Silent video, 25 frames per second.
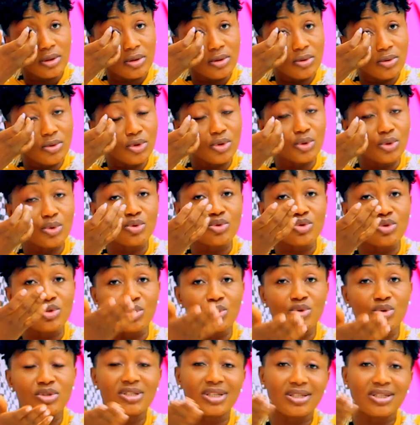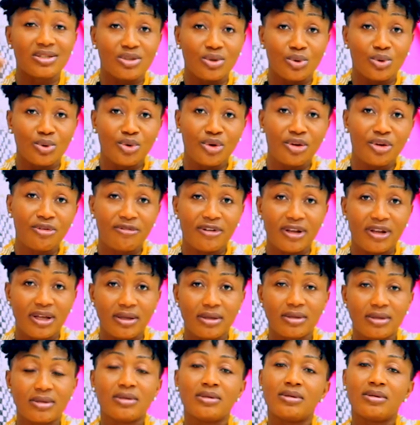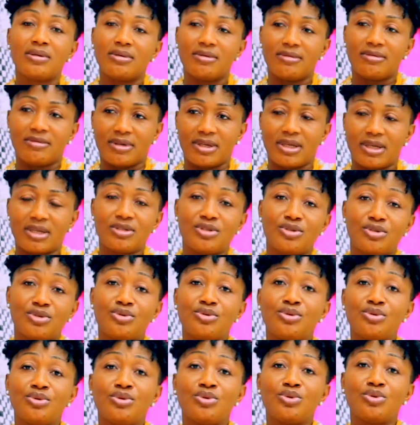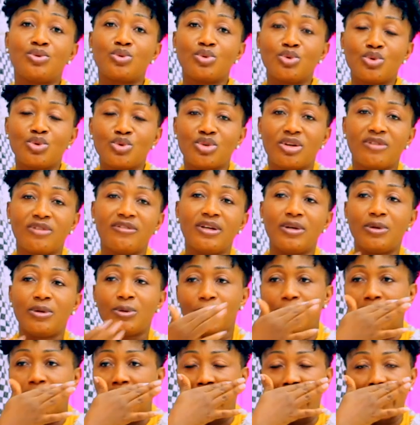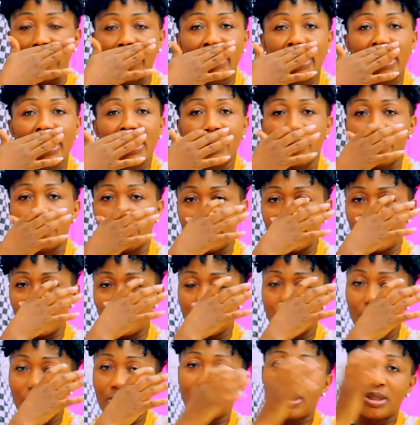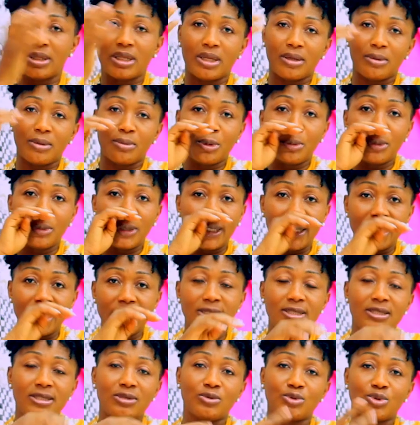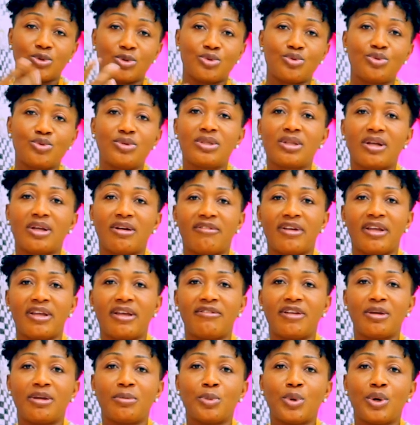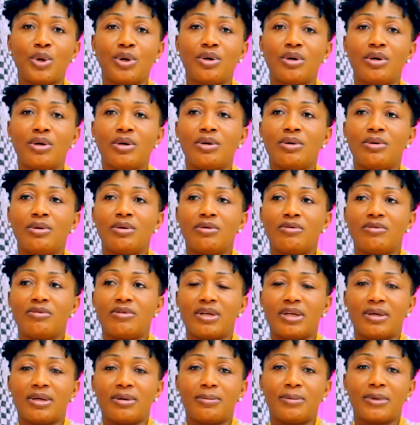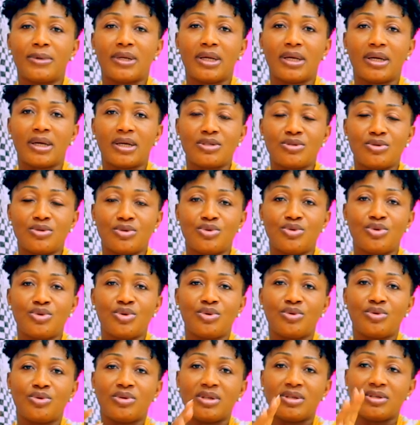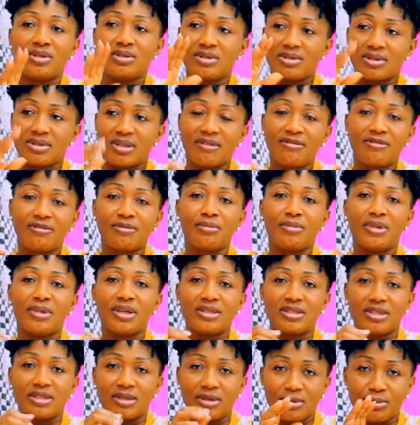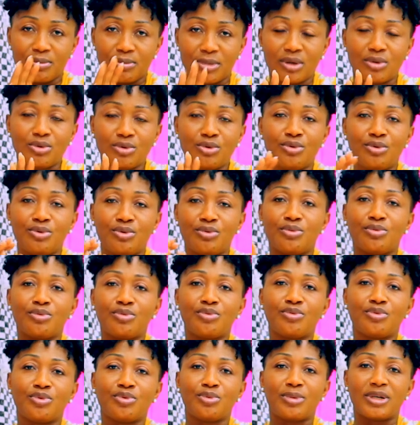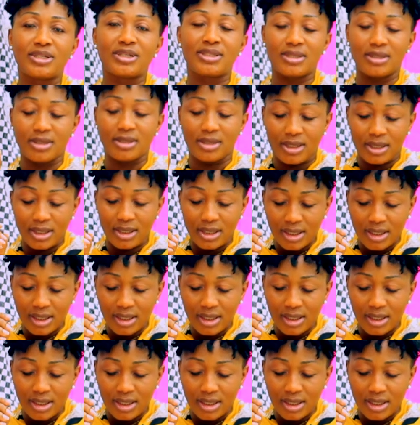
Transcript: Lui qui est au 0709 là. Voilà, je suis toujours avec lui parce qu'on est dans la même église et aujourd'hui il travaille avec moi. Voilà, par la grâce de Dieu, on a un staff, mais c'est par lui pour faut passer.